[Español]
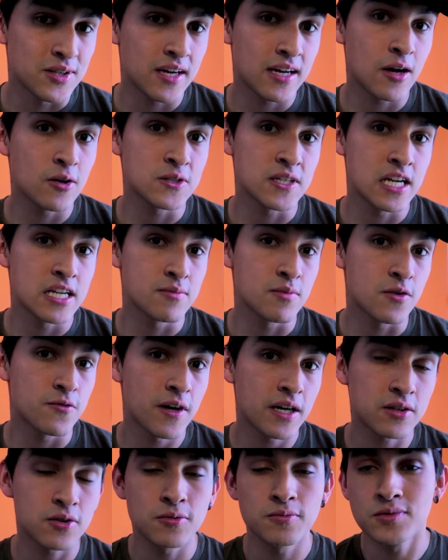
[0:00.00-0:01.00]
no te va a causar el mismo
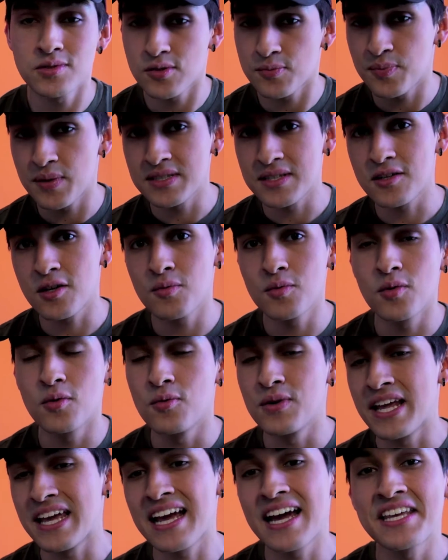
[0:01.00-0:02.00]
efecto. Eso puede ser como
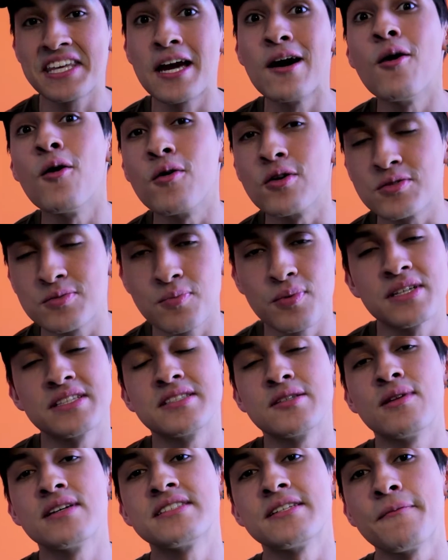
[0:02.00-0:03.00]
un engañabobos, por decirlo